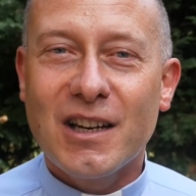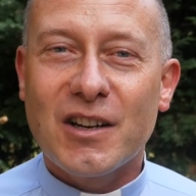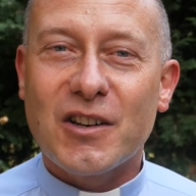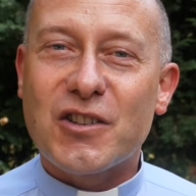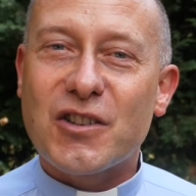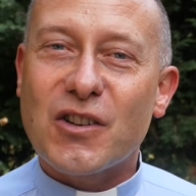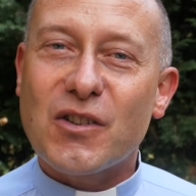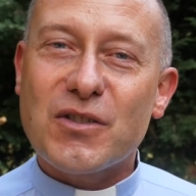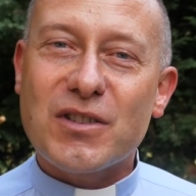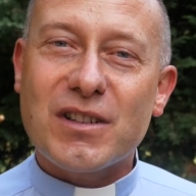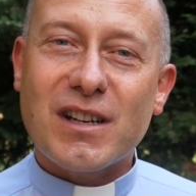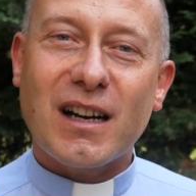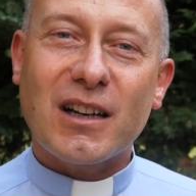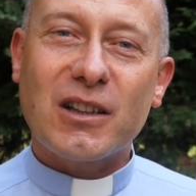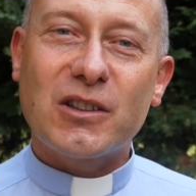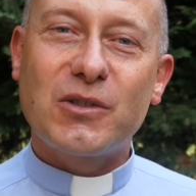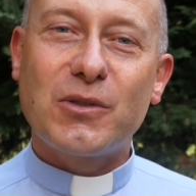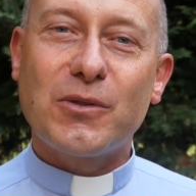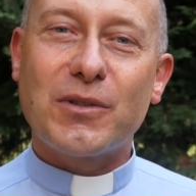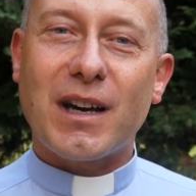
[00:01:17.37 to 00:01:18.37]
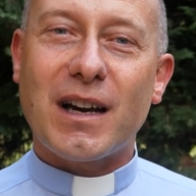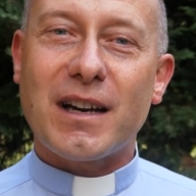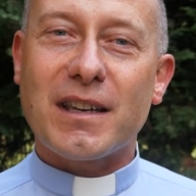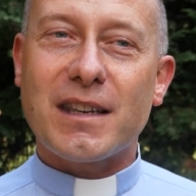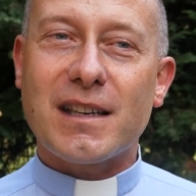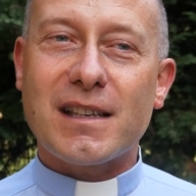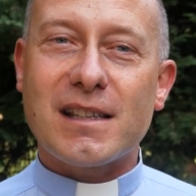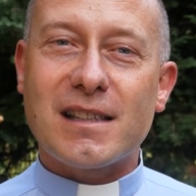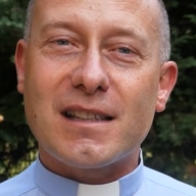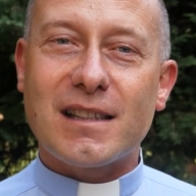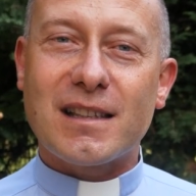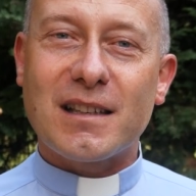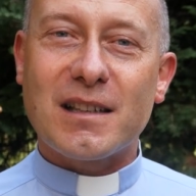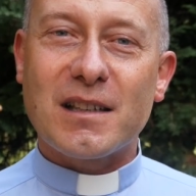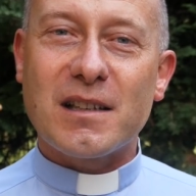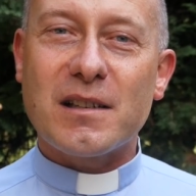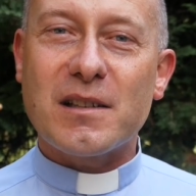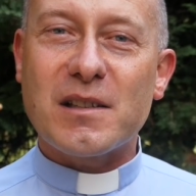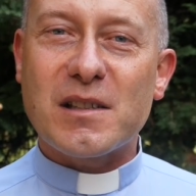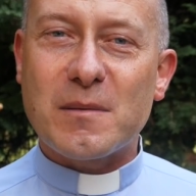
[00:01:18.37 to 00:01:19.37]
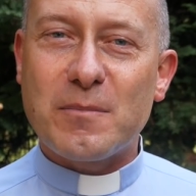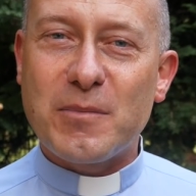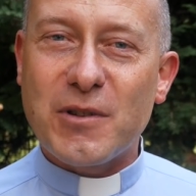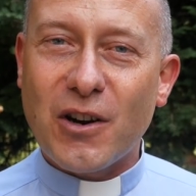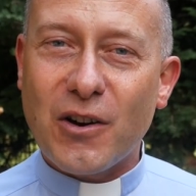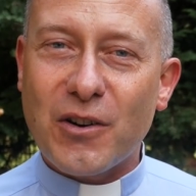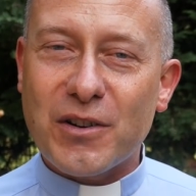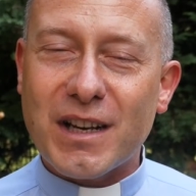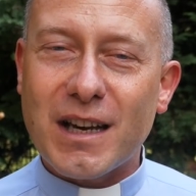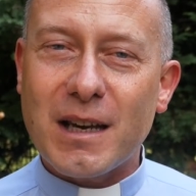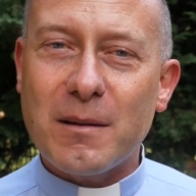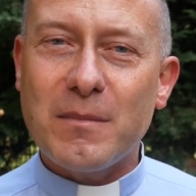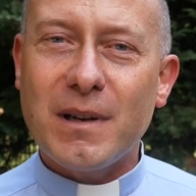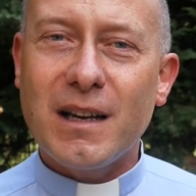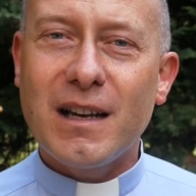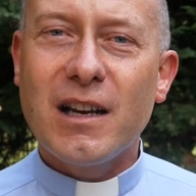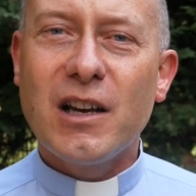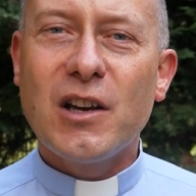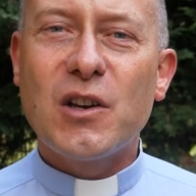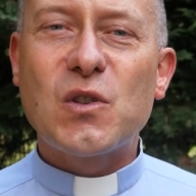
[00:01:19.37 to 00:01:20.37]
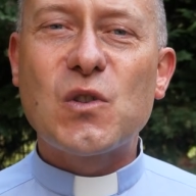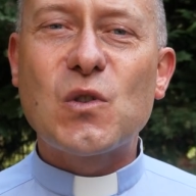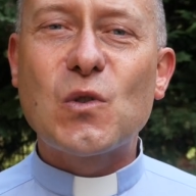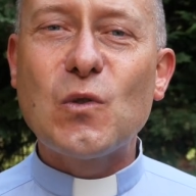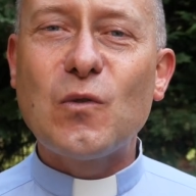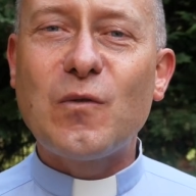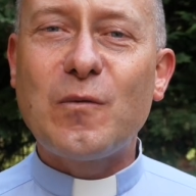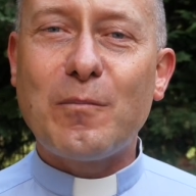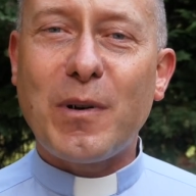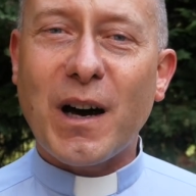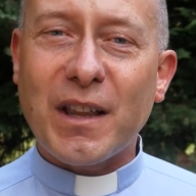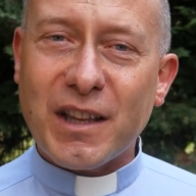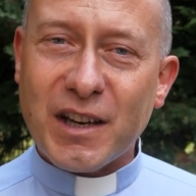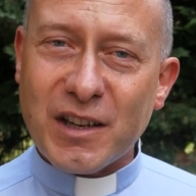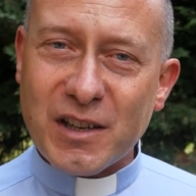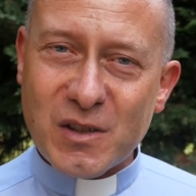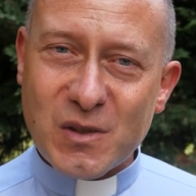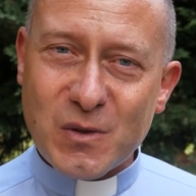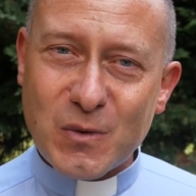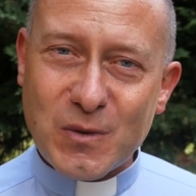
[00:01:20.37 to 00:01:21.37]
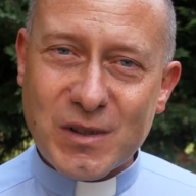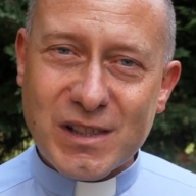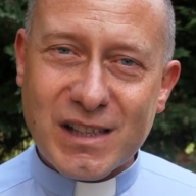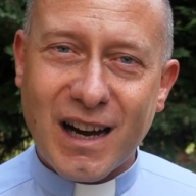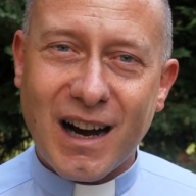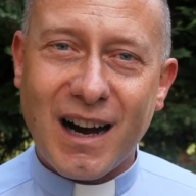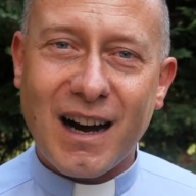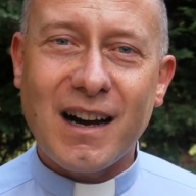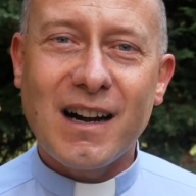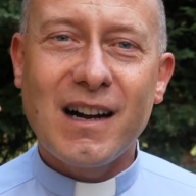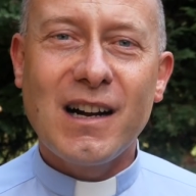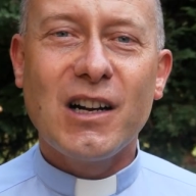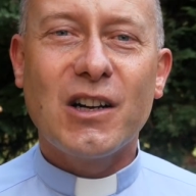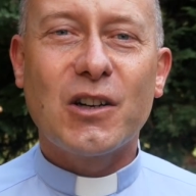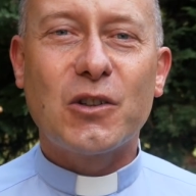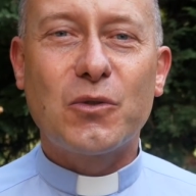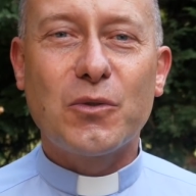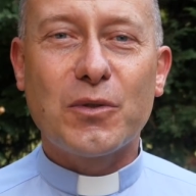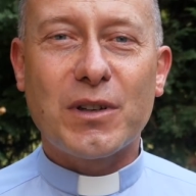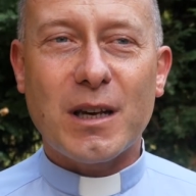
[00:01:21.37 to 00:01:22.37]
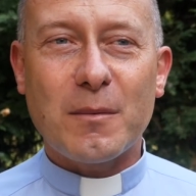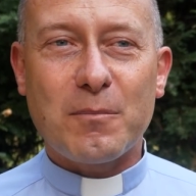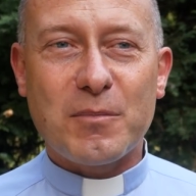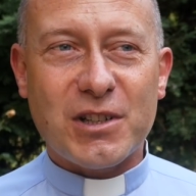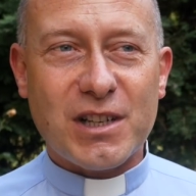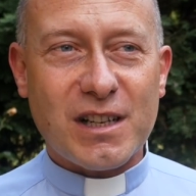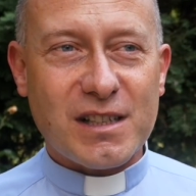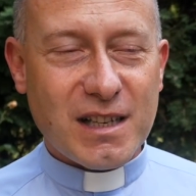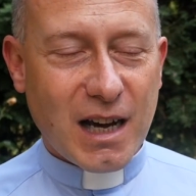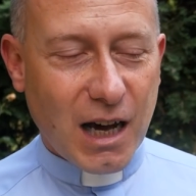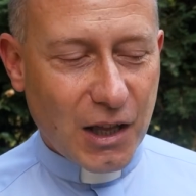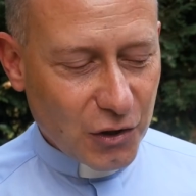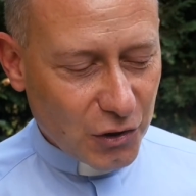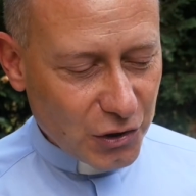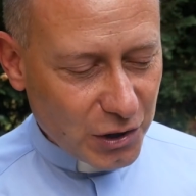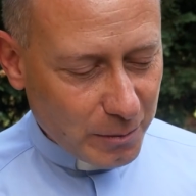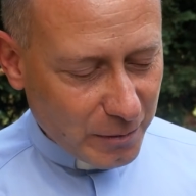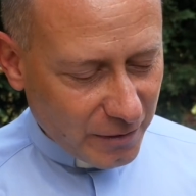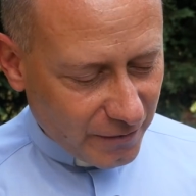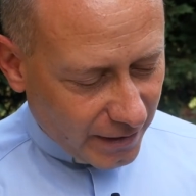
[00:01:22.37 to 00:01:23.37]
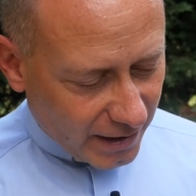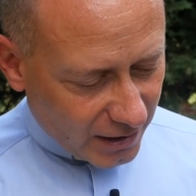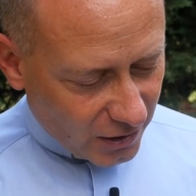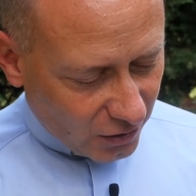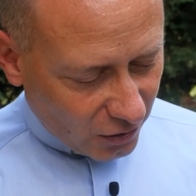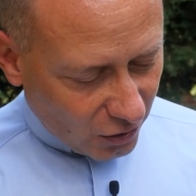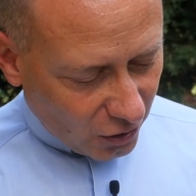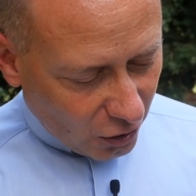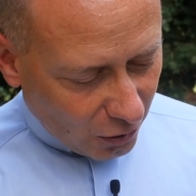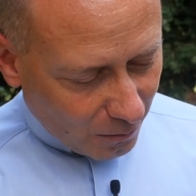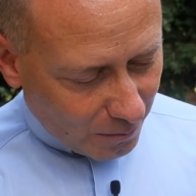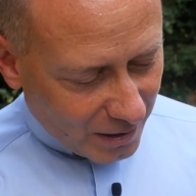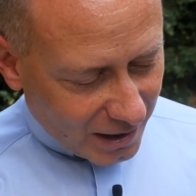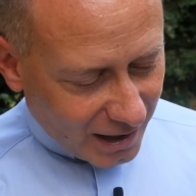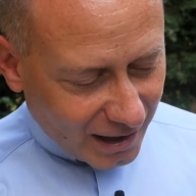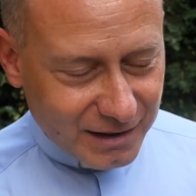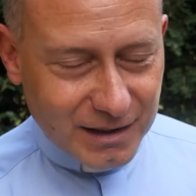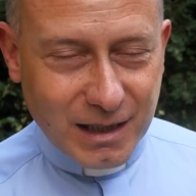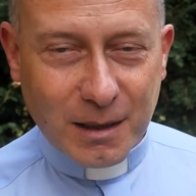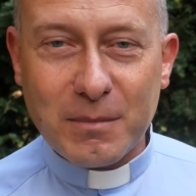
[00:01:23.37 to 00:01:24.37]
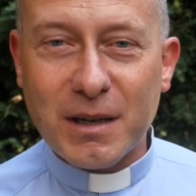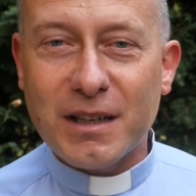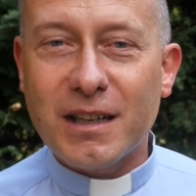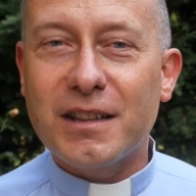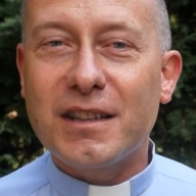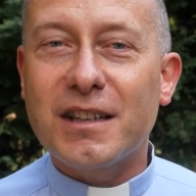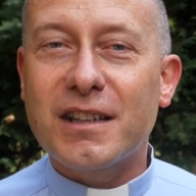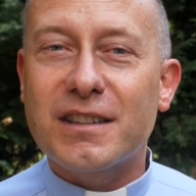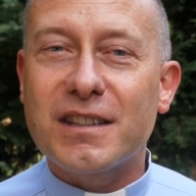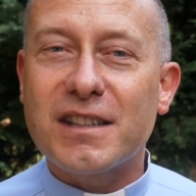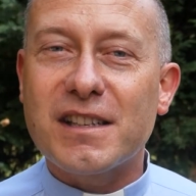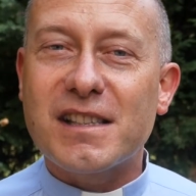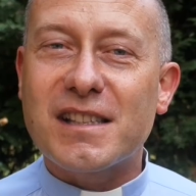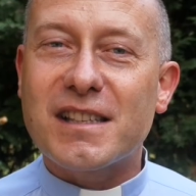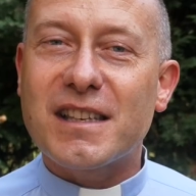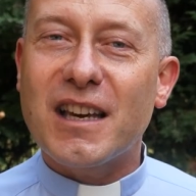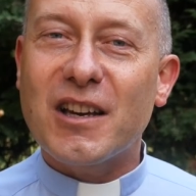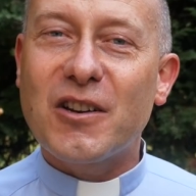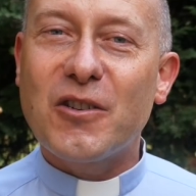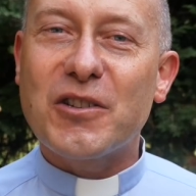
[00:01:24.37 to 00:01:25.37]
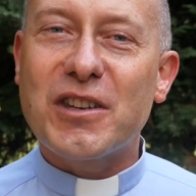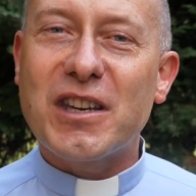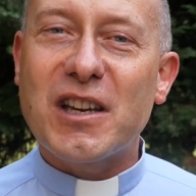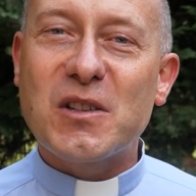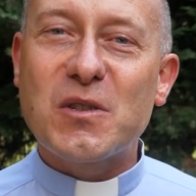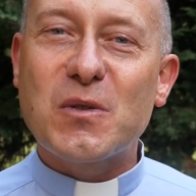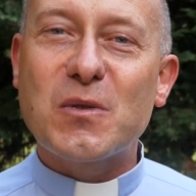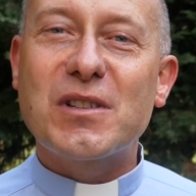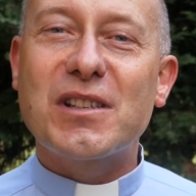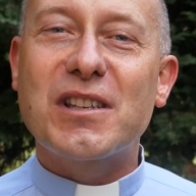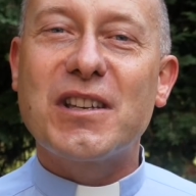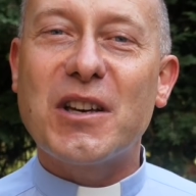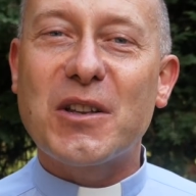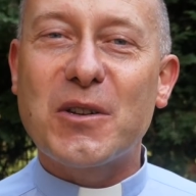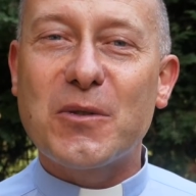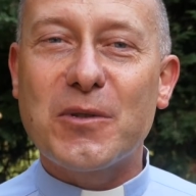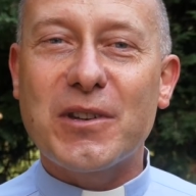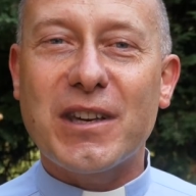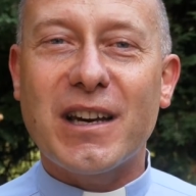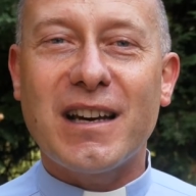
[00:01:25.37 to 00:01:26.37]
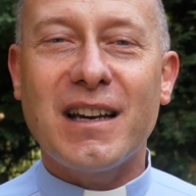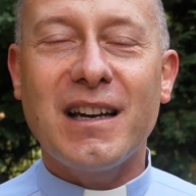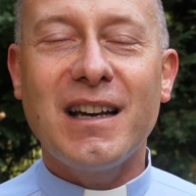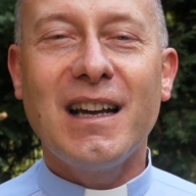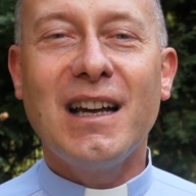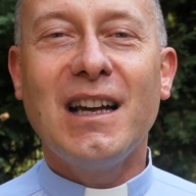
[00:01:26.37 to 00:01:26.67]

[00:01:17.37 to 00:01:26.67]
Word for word: Książka, która jest y, zbiorem słów Pana Jezusa, które przez anonimowego oblata benedyktyńskiego Jezus kieruje